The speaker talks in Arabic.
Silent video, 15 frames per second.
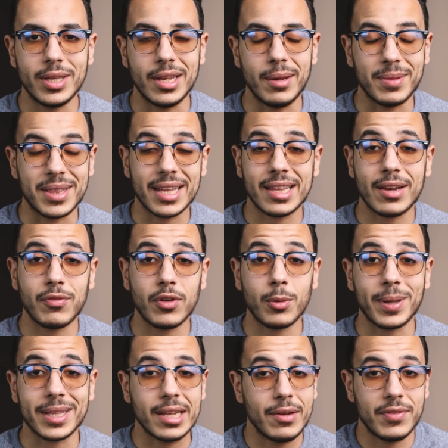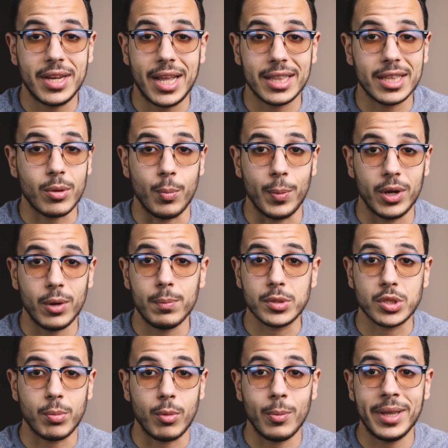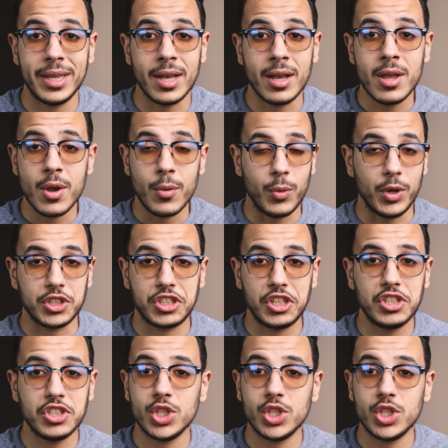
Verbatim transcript: جنيه من 3000 ل 4000 جنيه عندك موبايلات ب 720